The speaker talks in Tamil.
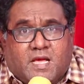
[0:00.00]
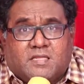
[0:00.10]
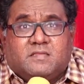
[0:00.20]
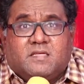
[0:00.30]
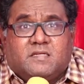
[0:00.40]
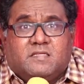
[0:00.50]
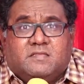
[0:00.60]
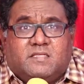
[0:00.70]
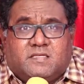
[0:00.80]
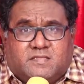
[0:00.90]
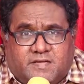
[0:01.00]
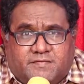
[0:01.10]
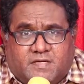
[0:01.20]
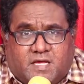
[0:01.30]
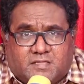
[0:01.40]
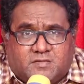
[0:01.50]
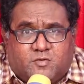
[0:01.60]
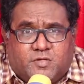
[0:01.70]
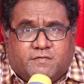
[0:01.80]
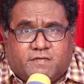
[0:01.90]
கர்த்தர் நித்திய தேவன்
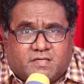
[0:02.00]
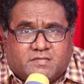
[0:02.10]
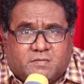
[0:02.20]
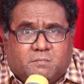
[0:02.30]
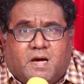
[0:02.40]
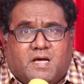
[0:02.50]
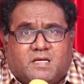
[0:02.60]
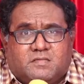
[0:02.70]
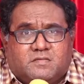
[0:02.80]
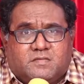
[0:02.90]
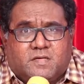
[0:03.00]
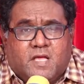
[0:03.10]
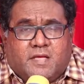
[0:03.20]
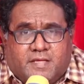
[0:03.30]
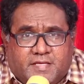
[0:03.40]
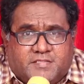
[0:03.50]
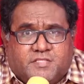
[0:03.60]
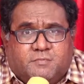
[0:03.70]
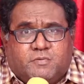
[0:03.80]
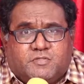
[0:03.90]
கர்த்தருடைய வார்த்தை மாறாதது இயேசு
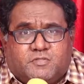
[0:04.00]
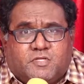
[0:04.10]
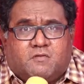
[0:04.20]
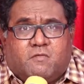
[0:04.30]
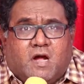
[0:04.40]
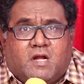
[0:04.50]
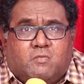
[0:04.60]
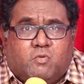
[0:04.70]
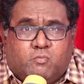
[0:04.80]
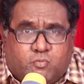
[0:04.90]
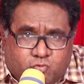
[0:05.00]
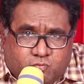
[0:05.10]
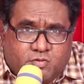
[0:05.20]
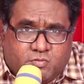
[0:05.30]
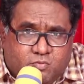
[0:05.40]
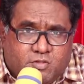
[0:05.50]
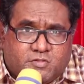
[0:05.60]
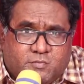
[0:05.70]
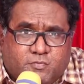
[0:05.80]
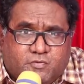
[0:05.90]
இப்படி சொன்னார் வானமும் பூமியும்
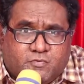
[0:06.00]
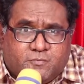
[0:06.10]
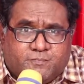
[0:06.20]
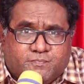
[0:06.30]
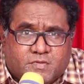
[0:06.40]
ஒளிந்து போகும்